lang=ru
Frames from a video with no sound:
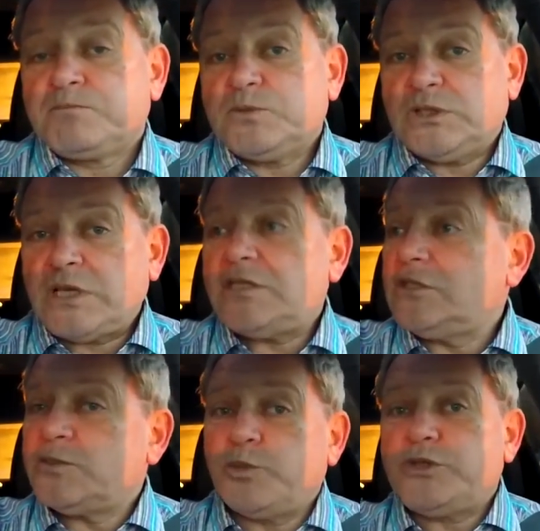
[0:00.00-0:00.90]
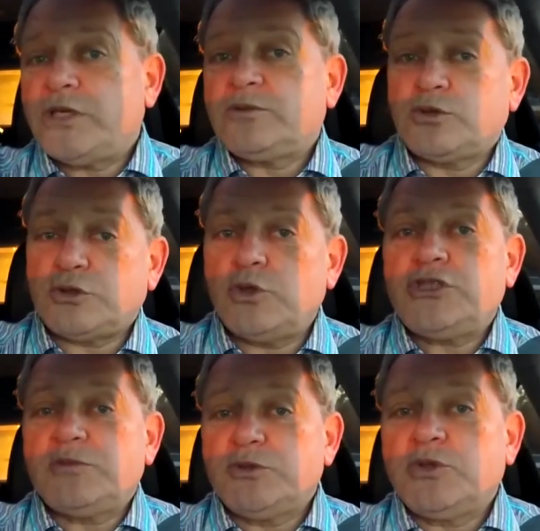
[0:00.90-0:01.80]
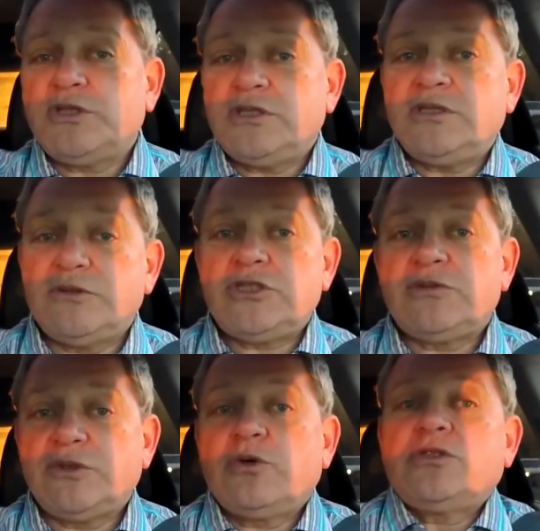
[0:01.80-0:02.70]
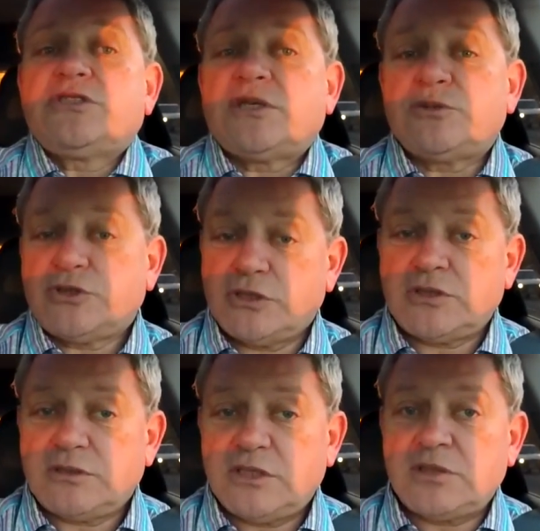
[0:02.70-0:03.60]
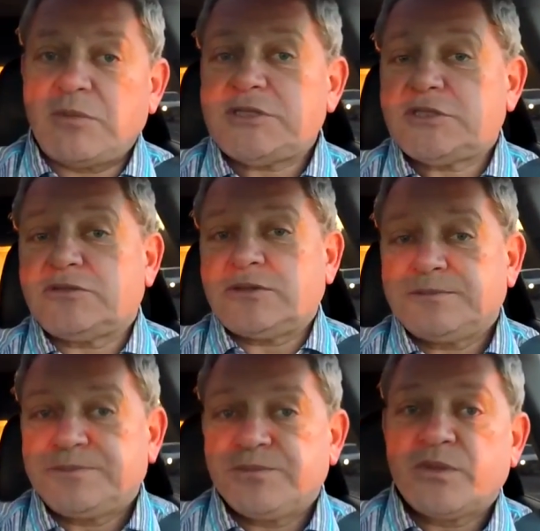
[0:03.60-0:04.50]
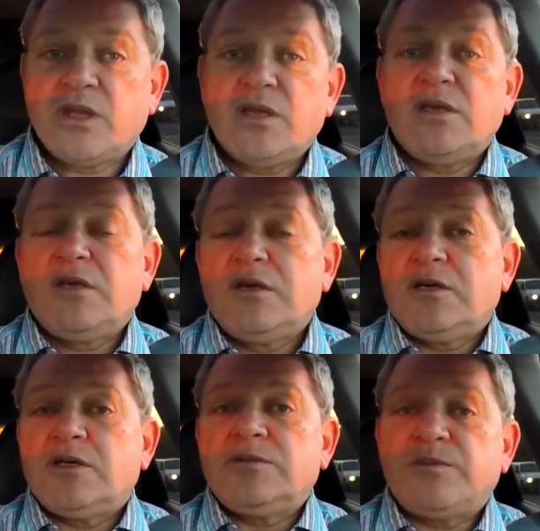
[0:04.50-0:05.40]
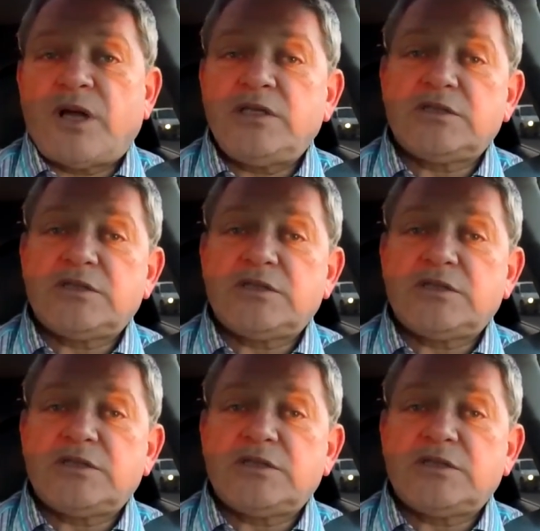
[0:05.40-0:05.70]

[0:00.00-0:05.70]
это один из путей. То есть очень многие девочки выходят замуж. Это, это массово. Э, они